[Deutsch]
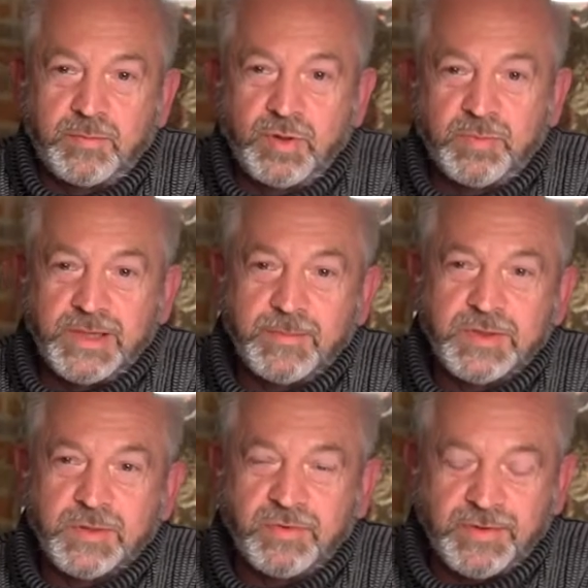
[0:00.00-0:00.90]

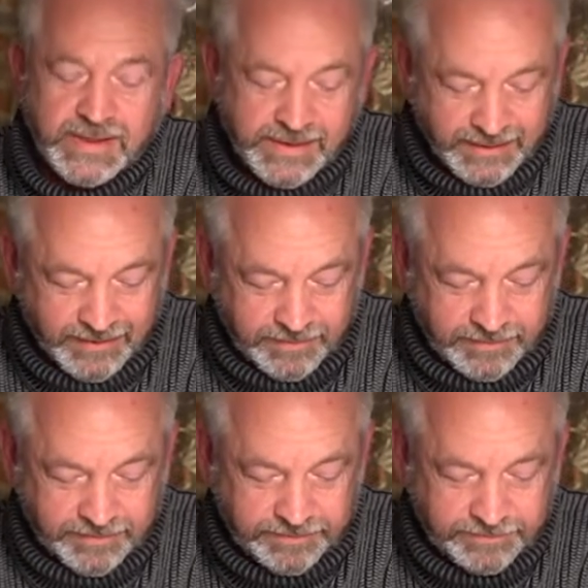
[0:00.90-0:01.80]
Probleme zu bewältigen.
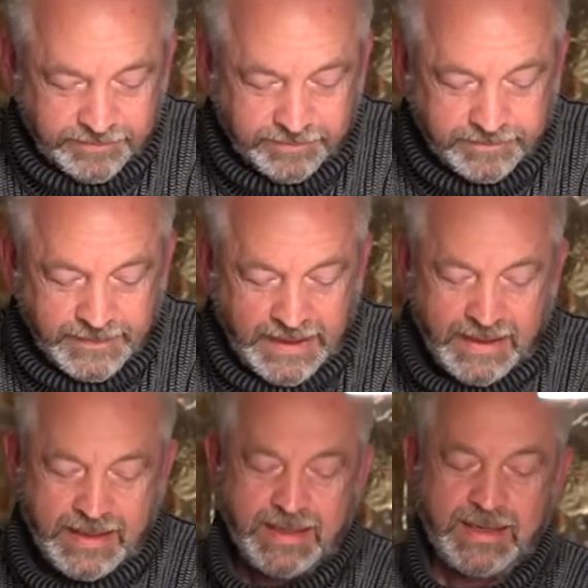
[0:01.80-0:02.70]

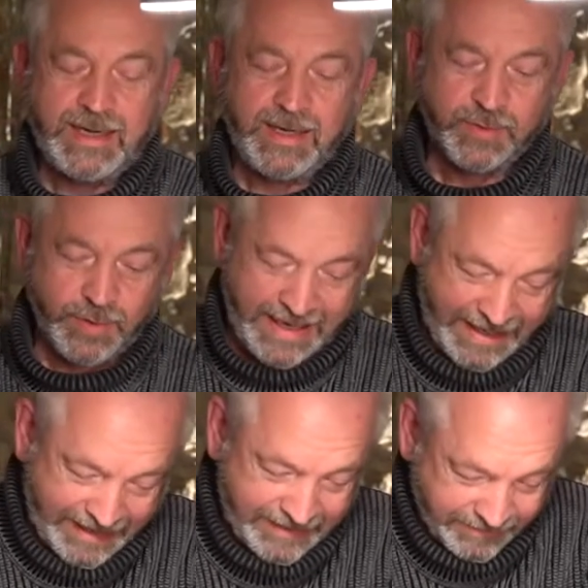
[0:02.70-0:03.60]
Also
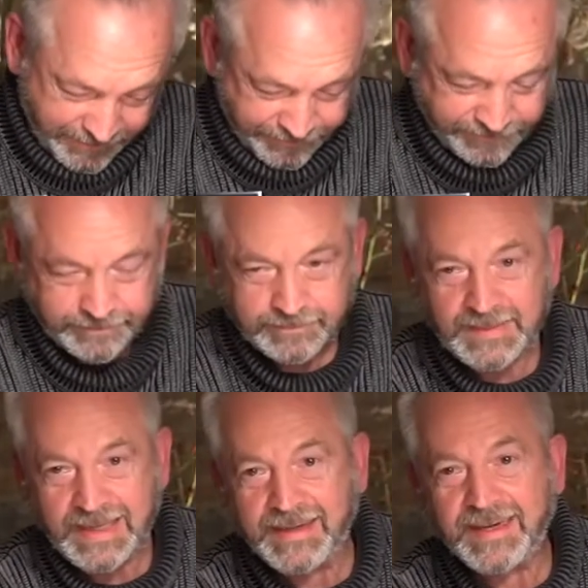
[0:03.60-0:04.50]
A
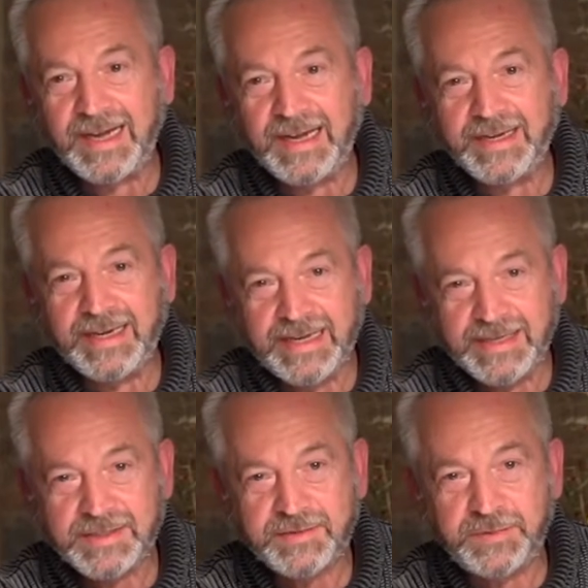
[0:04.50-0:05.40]
hat er eine
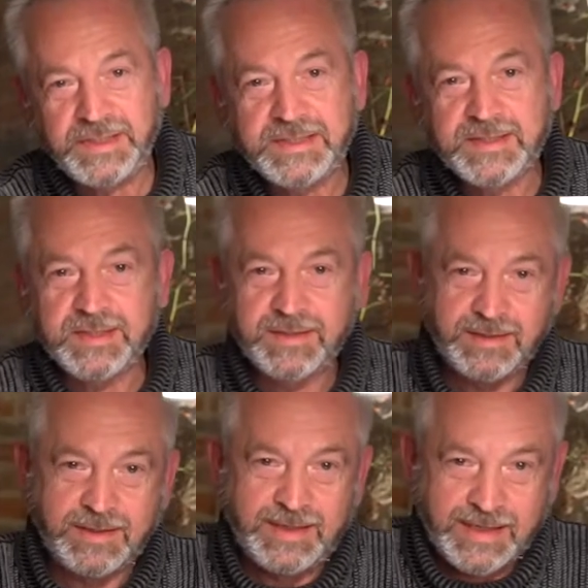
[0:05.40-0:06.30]
echt fiese
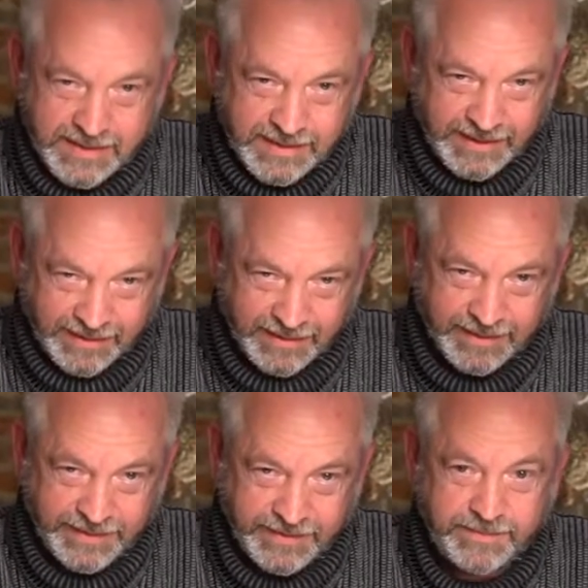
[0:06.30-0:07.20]

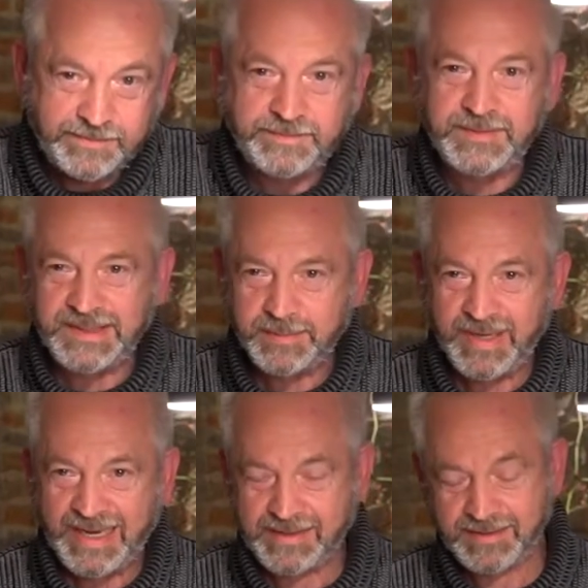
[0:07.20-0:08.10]
Klassenlehrerin, die
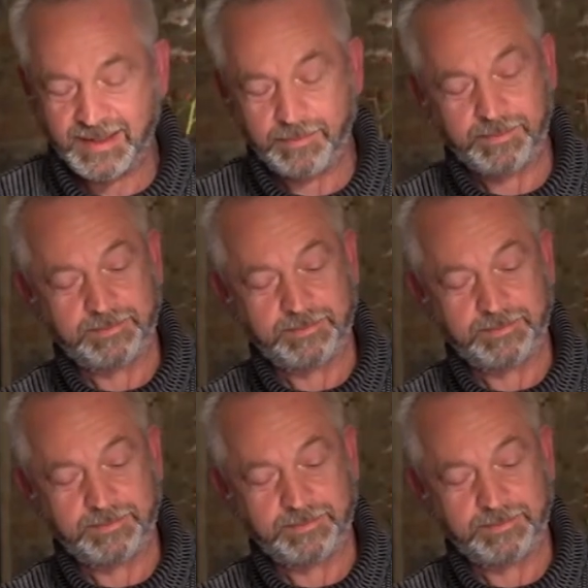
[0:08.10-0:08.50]
Bertram.